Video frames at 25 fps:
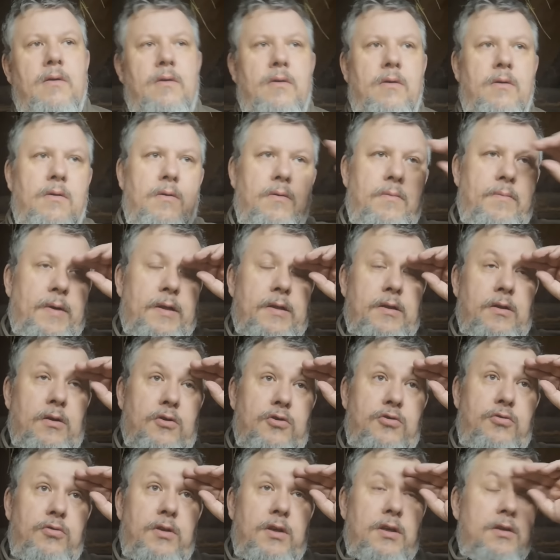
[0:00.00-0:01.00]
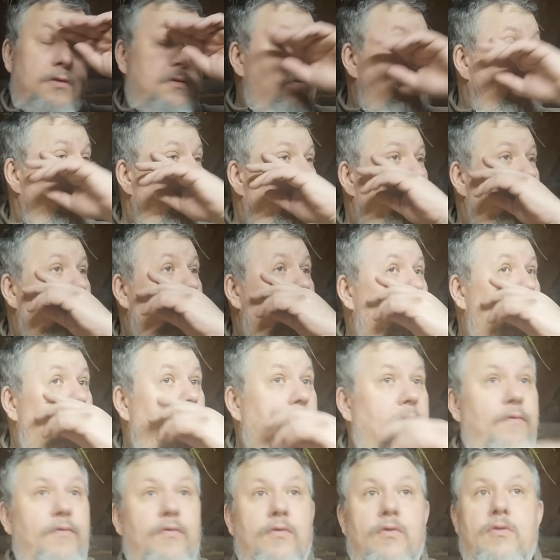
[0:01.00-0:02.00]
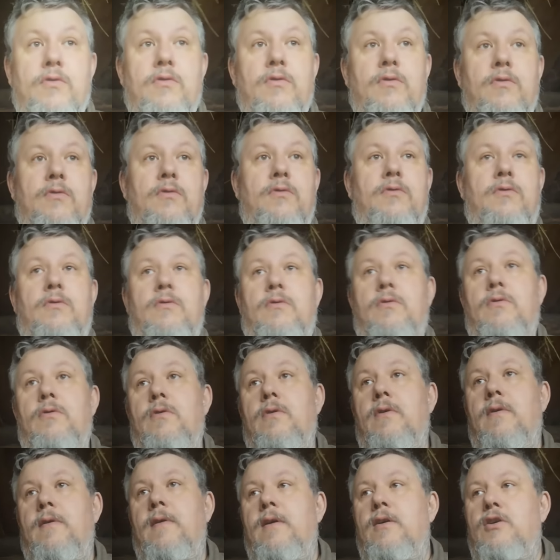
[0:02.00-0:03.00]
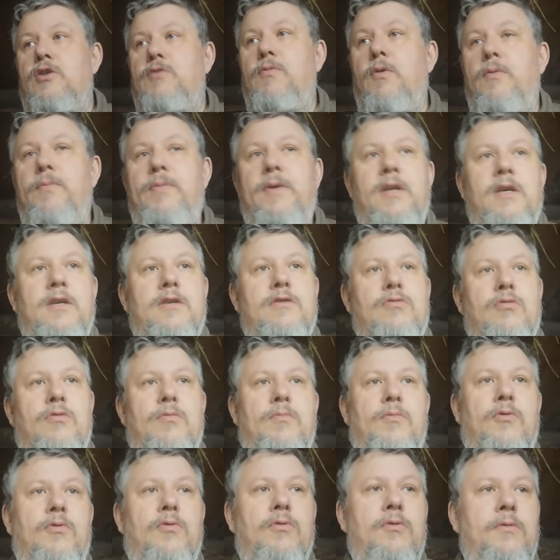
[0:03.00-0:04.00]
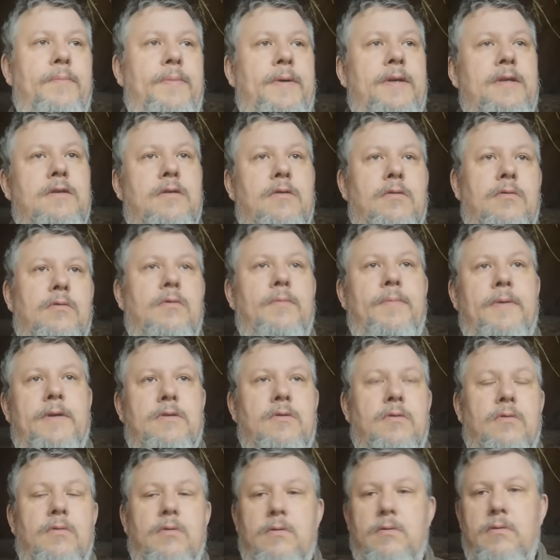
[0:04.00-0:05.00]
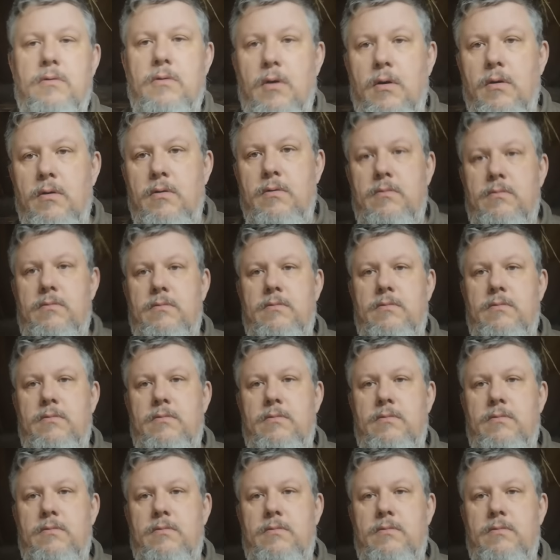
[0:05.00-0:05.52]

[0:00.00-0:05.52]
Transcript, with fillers: euh, maintenant je suis désolé, il faut que je mobilise tout le monde parce que, parce que, non.